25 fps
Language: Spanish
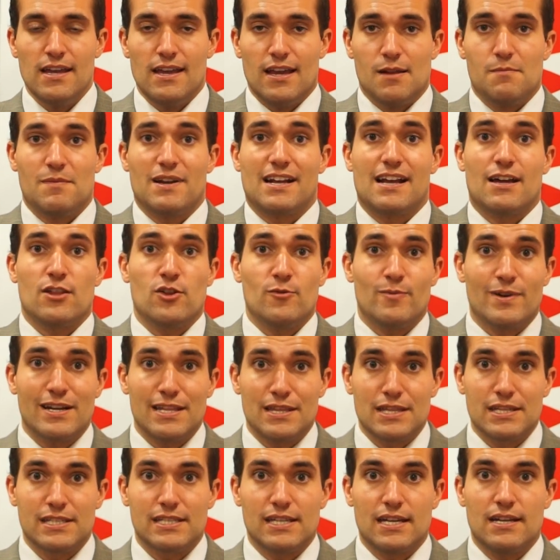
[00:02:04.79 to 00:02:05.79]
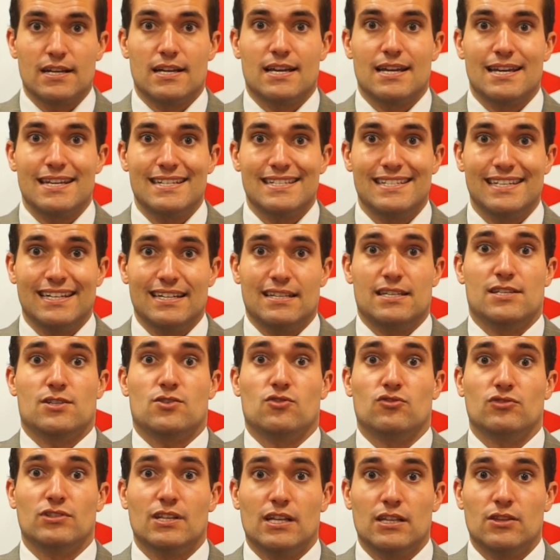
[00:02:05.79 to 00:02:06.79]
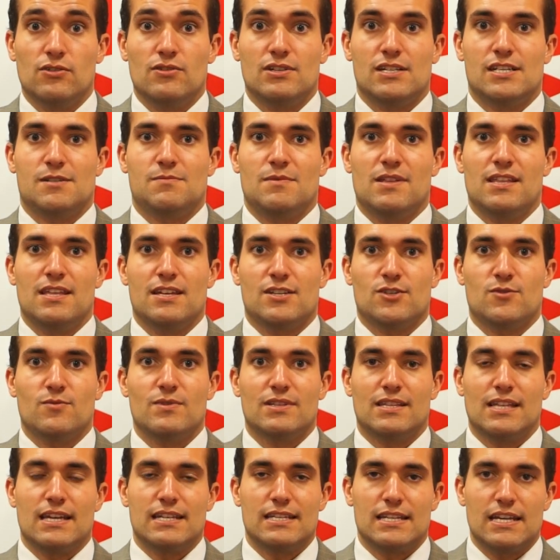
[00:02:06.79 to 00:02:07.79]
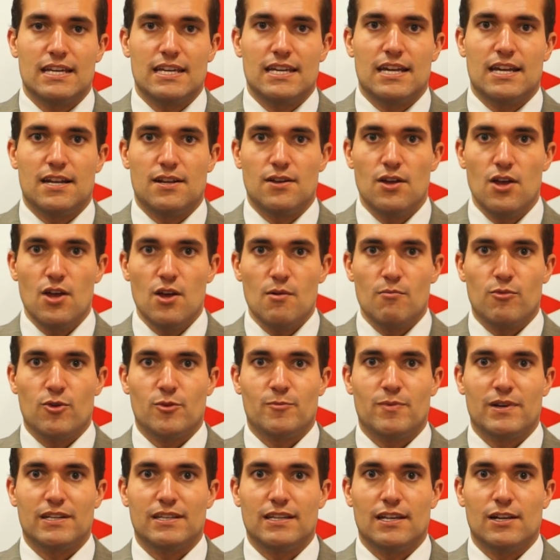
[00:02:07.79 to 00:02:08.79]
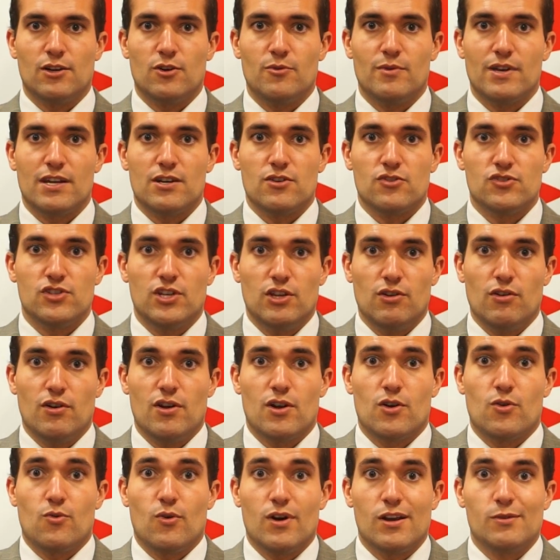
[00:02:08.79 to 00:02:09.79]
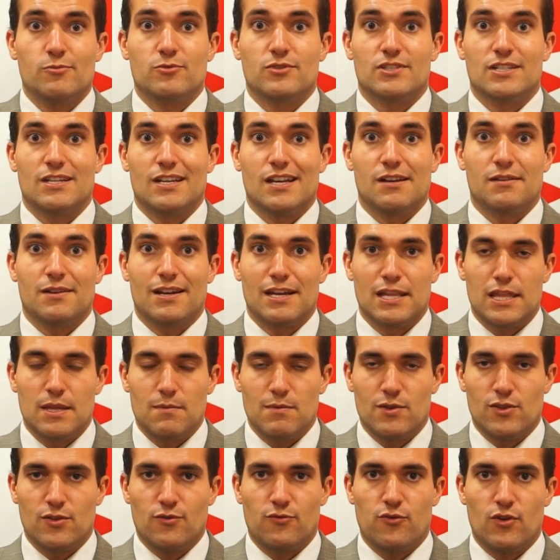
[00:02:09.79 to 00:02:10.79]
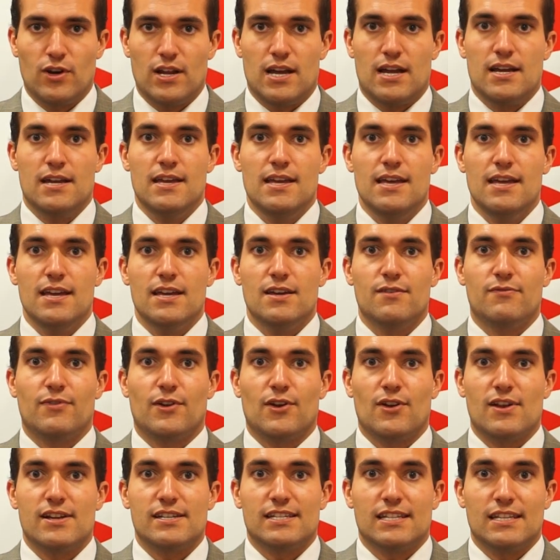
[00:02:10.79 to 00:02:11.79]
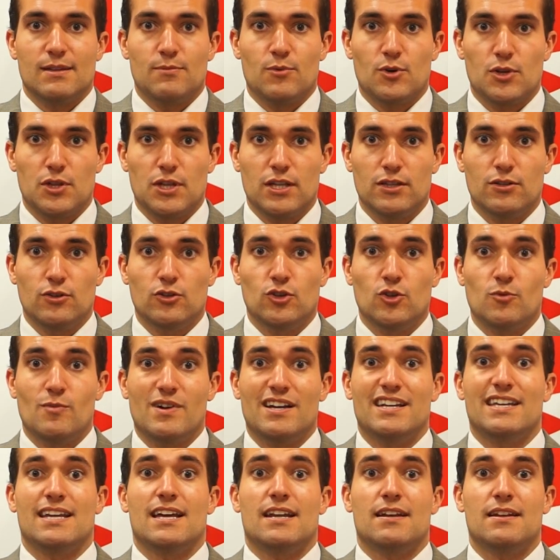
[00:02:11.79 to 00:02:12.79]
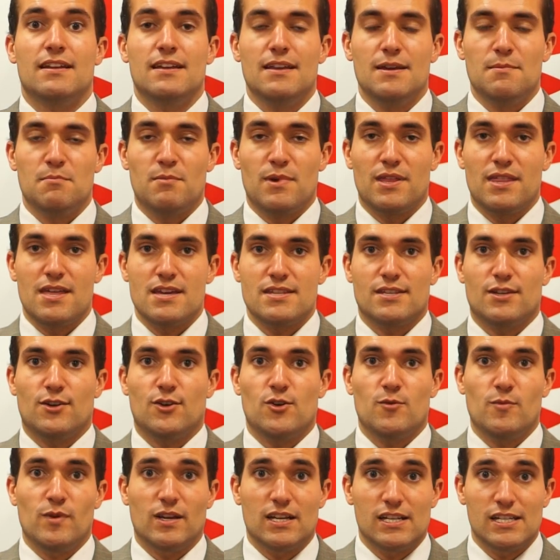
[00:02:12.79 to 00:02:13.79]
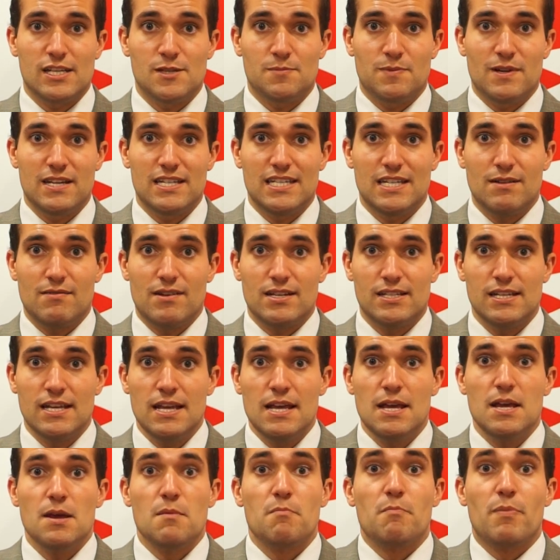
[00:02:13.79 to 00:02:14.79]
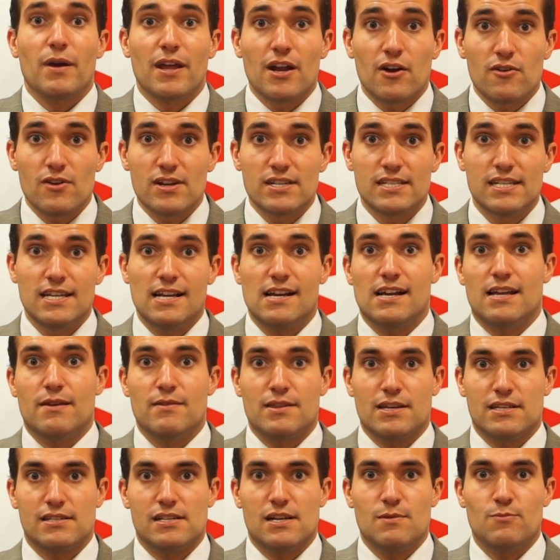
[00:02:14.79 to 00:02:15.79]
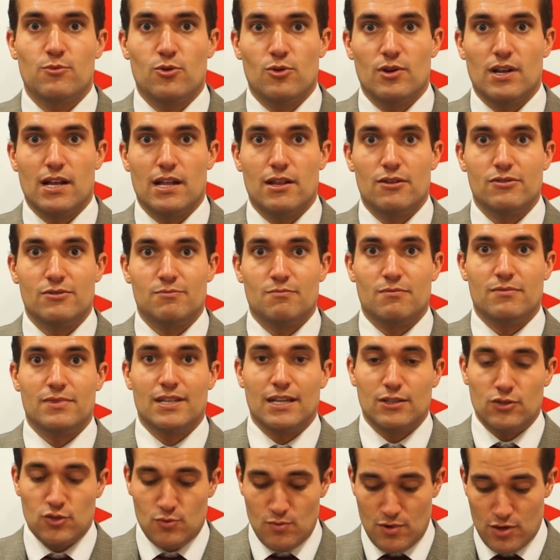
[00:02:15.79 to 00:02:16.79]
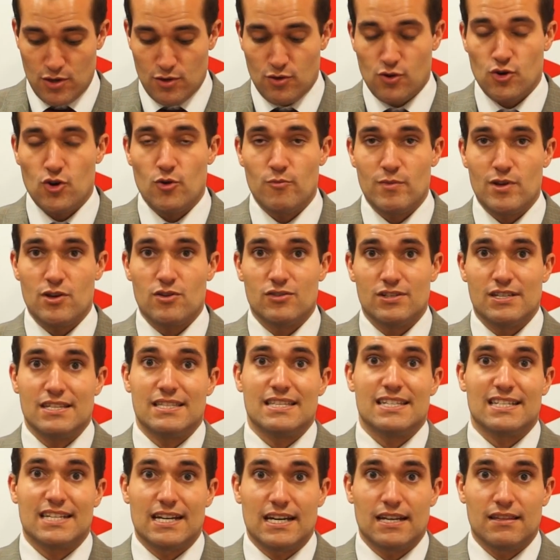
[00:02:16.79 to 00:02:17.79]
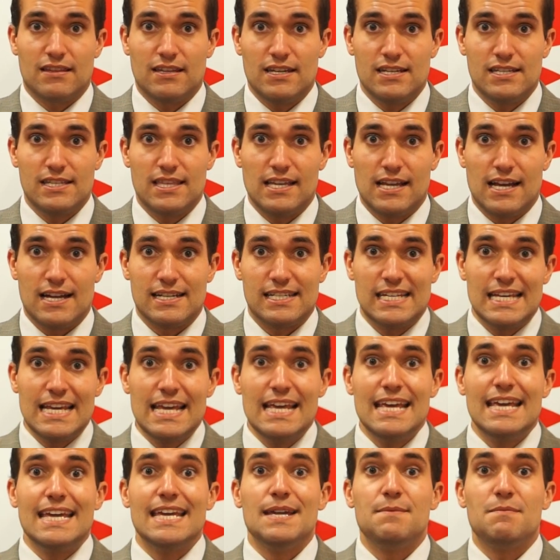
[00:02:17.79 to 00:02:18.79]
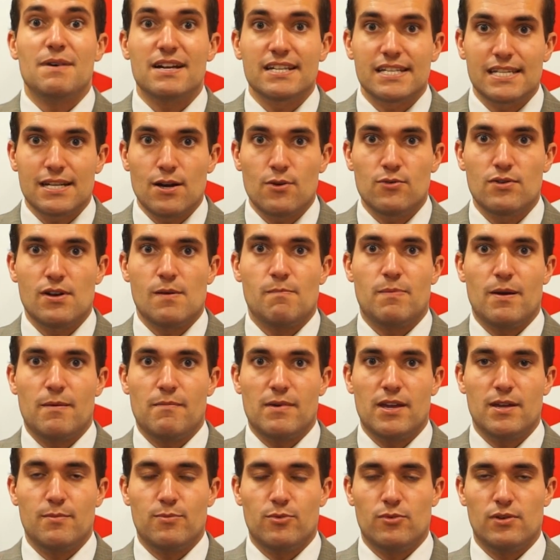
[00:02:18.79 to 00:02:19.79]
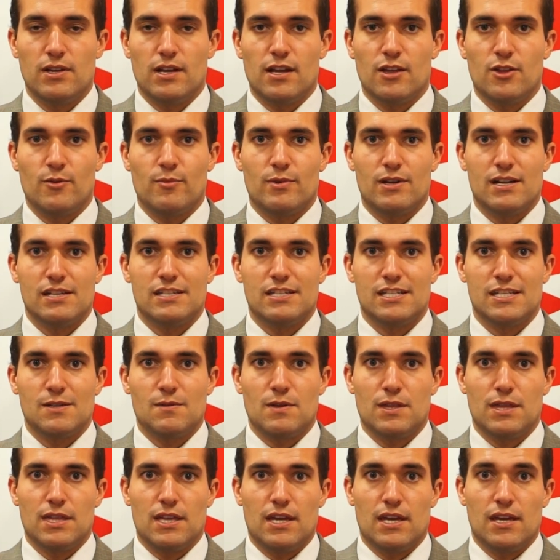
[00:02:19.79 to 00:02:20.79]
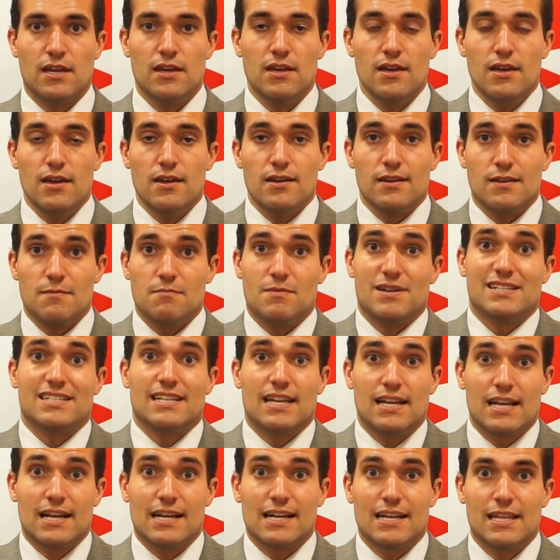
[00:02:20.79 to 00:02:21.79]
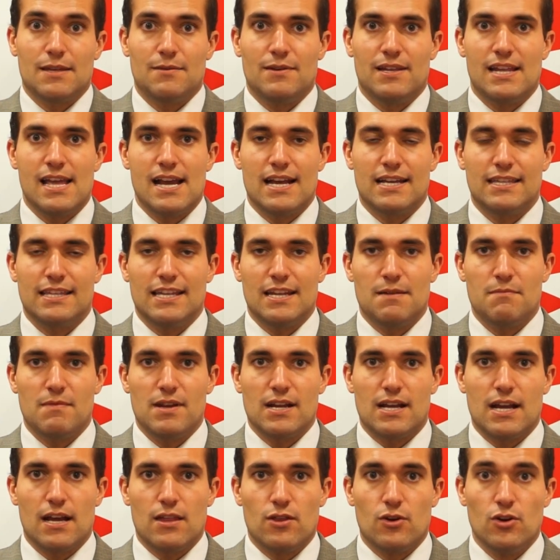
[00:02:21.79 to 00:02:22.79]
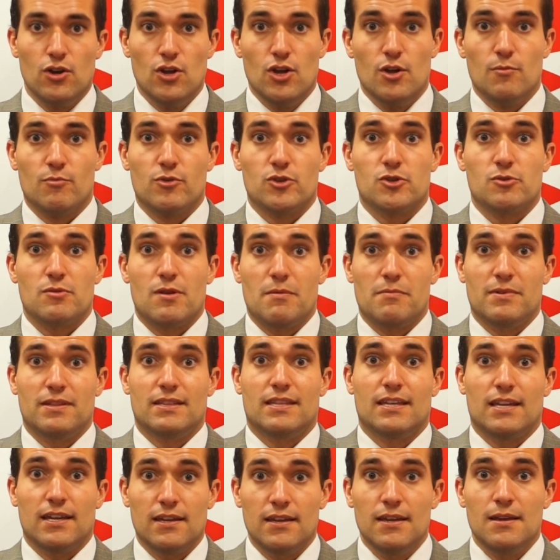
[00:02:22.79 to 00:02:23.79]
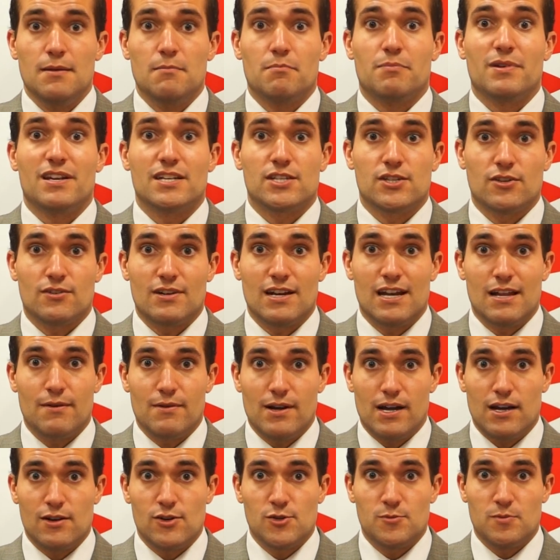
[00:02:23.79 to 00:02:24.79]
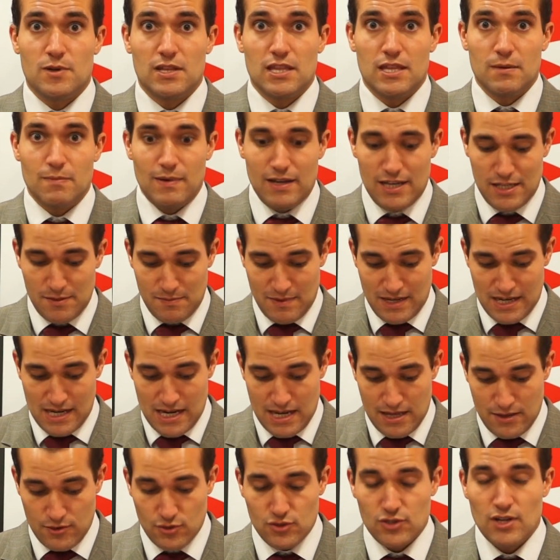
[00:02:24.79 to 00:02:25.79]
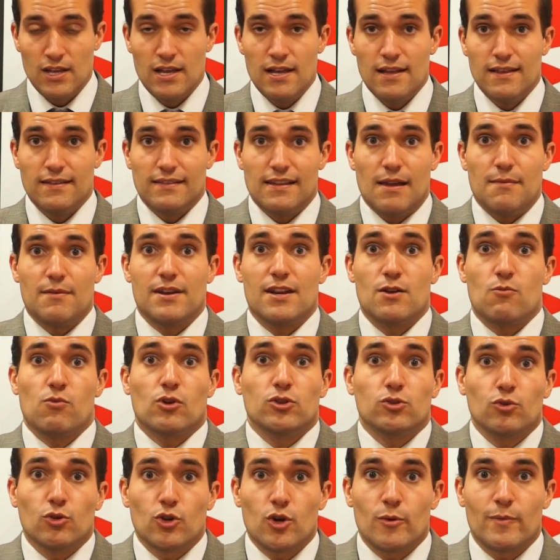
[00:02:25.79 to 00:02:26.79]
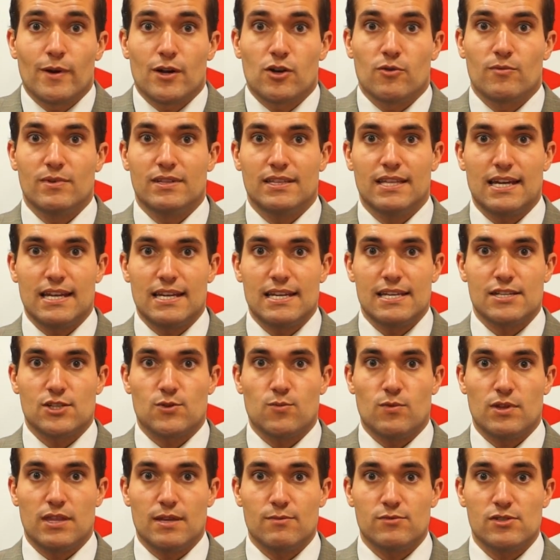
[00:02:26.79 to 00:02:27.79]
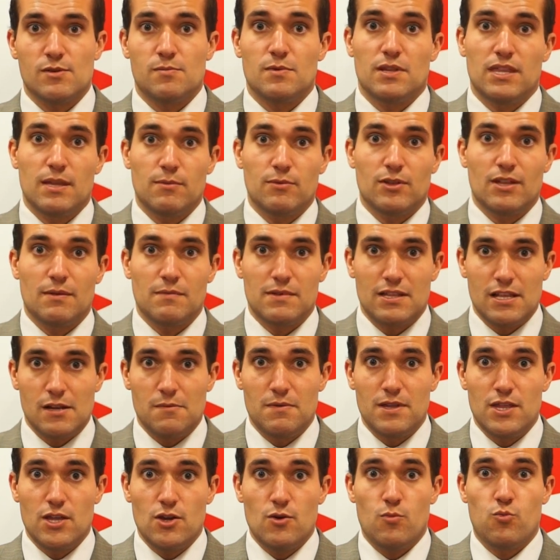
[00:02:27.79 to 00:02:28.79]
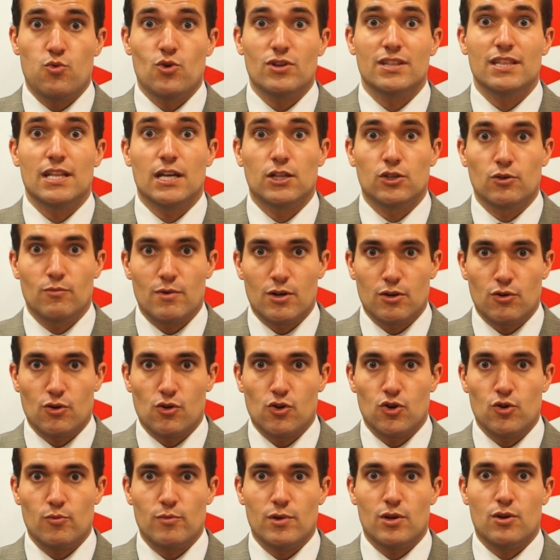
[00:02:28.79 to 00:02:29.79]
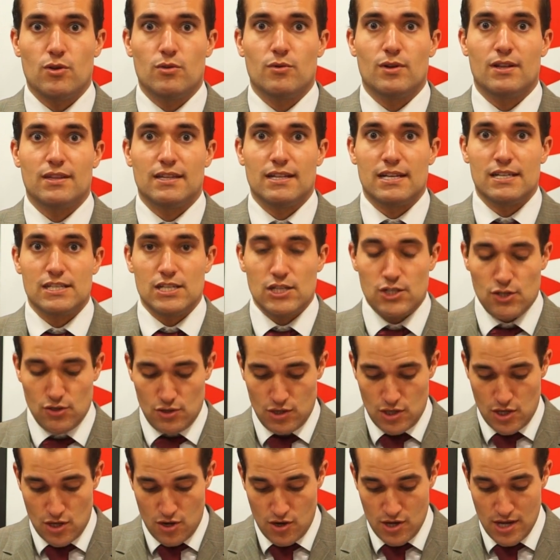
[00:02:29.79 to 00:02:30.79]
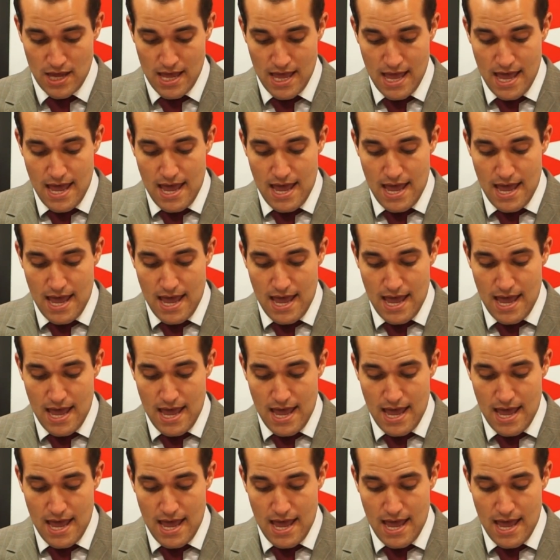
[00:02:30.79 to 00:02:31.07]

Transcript: El mercado parece ser que sigue descontando esas medidas comentadas ayer por parte del gobierno chino en el cual pues, si el crecimiento fuera inferior al 7% tomarían medidas económicas expansivas, pero aún así cada vez que salen publicados datos macroeconómicos de estas características y más aún el PMI publicado por el HSBC en base a la credibilidad que tiene el mercado, pues obviamente presiona a la baja los principales mercados. También en cuanto a Europa, comentarles, como decíamos al principio también del vídeo, buen dato macroeconómico durante la sesión de hoy.